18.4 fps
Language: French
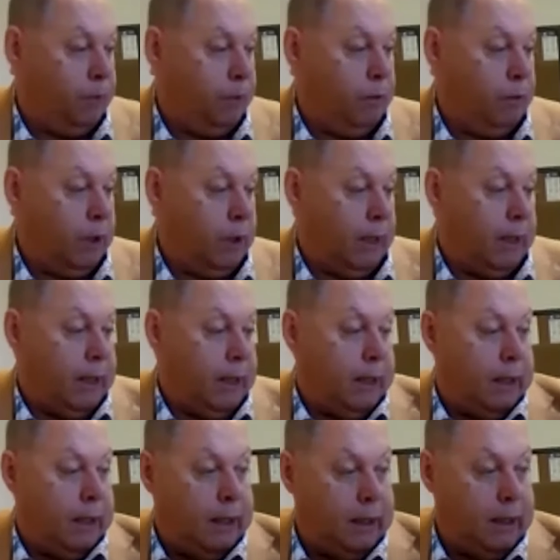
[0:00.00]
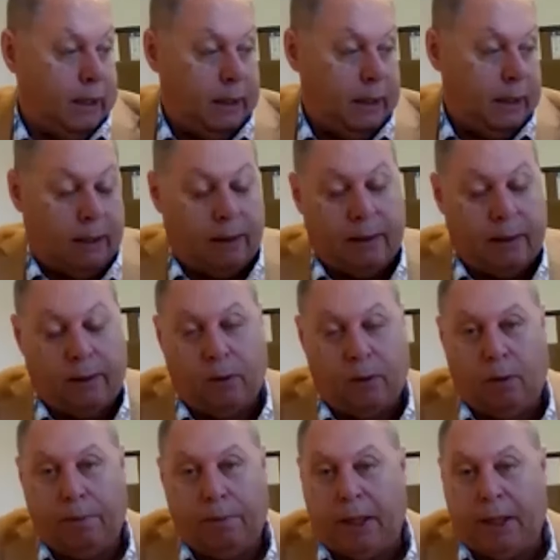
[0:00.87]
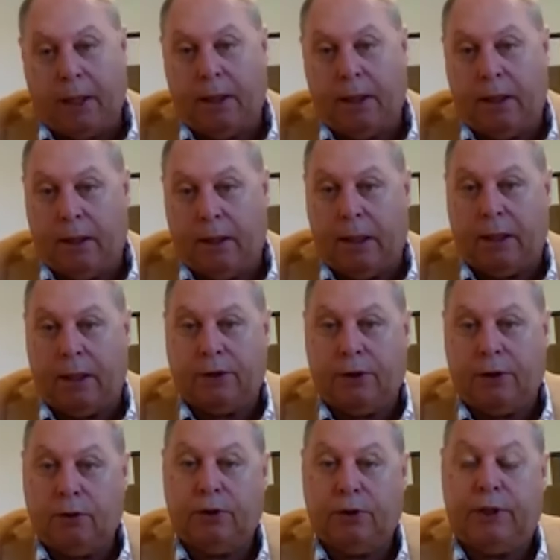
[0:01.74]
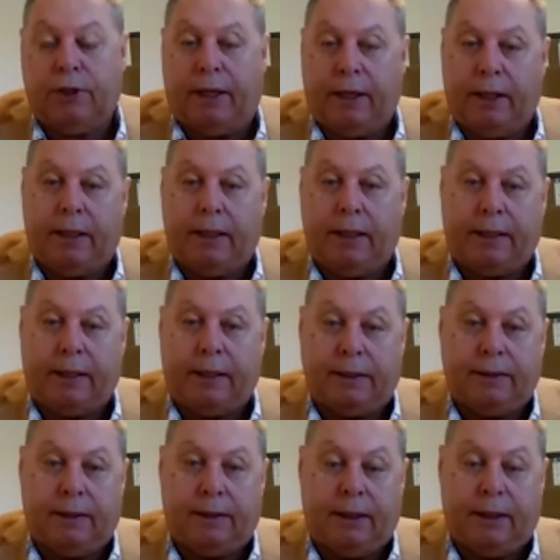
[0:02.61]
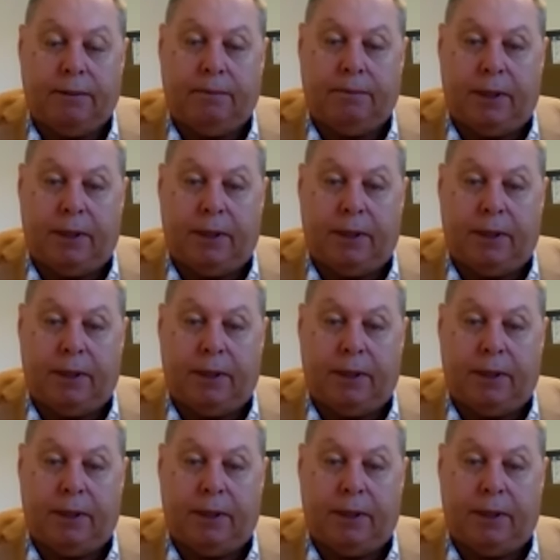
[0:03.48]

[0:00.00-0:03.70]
pour la, on parle l'achat du terrain de la caserne,